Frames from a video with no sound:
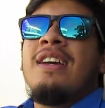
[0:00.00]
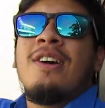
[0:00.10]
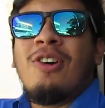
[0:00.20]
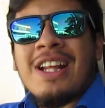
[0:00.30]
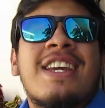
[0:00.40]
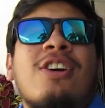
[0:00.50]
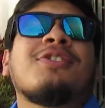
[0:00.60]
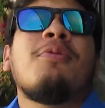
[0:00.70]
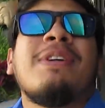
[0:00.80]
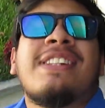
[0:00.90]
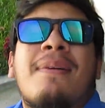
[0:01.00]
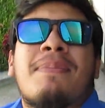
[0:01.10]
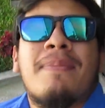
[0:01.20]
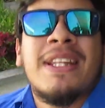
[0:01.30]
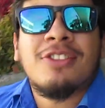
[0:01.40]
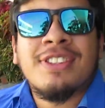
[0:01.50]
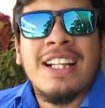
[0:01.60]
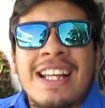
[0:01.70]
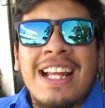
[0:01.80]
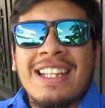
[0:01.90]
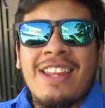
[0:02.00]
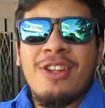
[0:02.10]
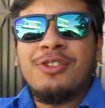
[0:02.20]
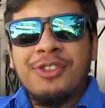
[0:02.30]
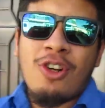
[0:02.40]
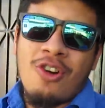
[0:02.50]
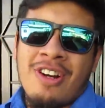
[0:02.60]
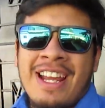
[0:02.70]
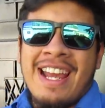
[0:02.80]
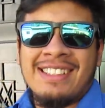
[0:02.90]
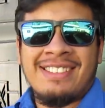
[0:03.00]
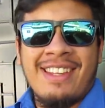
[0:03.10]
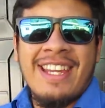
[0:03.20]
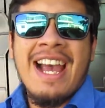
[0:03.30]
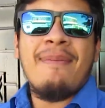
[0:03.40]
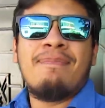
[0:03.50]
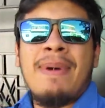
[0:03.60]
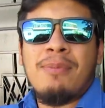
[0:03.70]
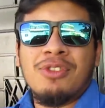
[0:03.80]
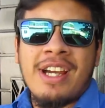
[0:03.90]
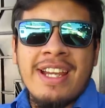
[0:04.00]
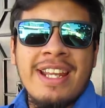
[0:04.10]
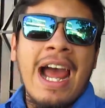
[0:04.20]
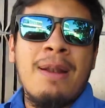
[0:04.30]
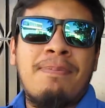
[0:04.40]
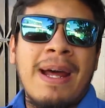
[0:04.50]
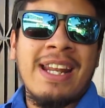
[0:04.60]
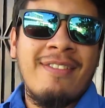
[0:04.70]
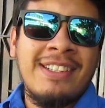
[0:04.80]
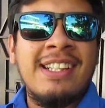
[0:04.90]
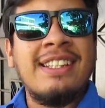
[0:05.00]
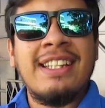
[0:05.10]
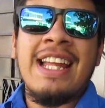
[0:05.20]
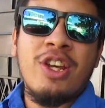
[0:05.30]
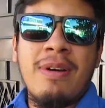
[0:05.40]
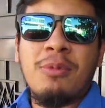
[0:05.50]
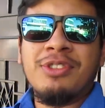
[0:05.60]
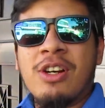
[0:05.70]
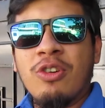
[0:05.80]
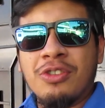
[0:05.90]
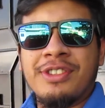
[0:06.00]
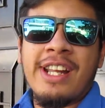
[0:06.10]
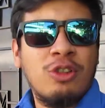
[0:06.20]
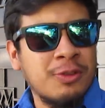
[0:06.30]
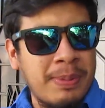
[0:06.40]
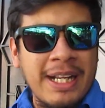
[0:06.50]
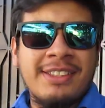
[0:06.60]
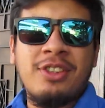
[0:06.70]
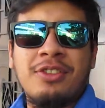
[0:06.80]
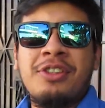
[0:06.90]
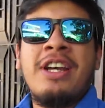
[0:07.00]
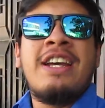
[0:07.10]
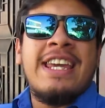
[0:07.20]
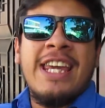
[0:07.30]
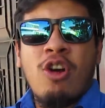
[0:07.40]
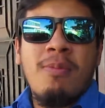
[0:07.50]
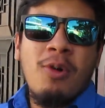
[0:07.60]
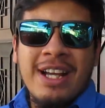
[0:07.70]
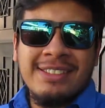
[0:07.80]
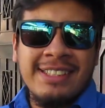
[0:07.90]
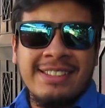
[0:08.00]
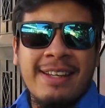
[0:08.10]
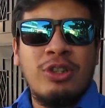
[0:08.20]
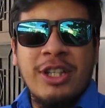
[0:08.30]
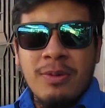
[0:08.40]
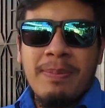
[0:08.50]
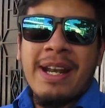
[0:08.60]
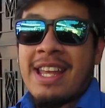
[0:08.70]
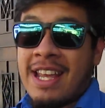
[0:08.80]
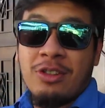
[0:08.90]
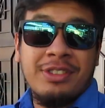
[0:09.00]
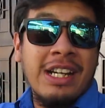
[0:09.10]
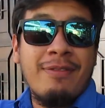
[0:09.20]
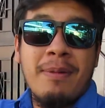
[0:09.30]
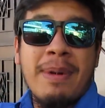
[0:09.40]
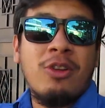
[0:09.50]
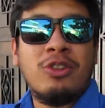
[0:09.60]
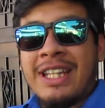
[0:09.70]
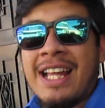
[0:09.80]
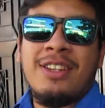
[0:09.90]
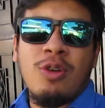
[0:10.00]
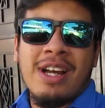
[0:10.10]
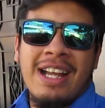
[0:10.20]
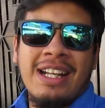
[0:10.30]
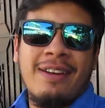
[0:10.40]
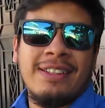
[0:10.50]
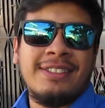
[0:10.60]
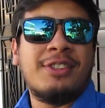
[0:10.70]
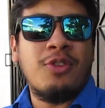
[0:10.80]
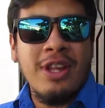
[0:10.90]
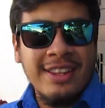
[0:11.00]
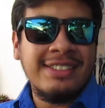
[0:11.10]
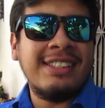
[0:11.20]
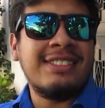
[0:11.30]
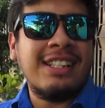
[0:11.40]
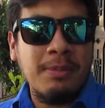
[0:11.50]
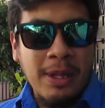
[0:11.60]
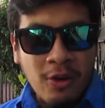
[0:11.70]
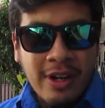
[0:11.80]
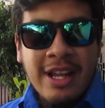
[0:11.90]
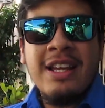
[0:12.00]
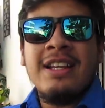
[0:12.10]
Hola chicos, ¿cómo están? Bienvenidos al canal de De Un Solo. Este día vamos a ir al Parque Bicentenario, vamos a conocer los precios y cómo es este bonito parque que nos han afamado tanto acá en la ciudad de San Salvador.